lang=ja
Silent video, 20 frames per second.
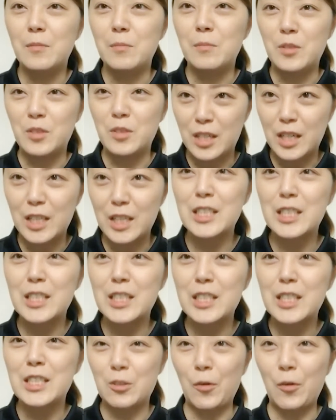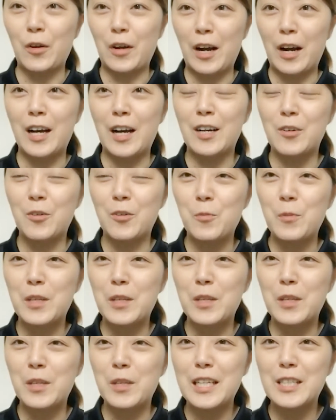難しいというか、
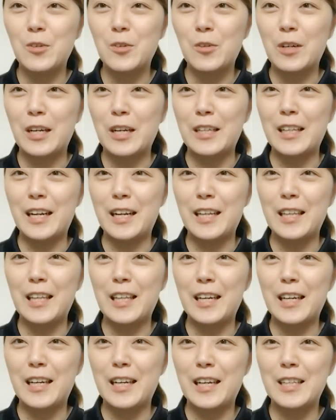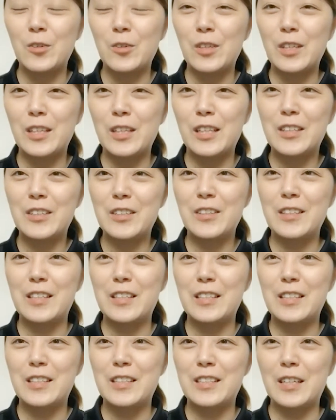コミュニケーションがなかなか取りにくいん
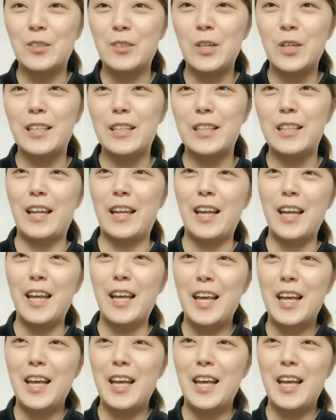ですが、どうやって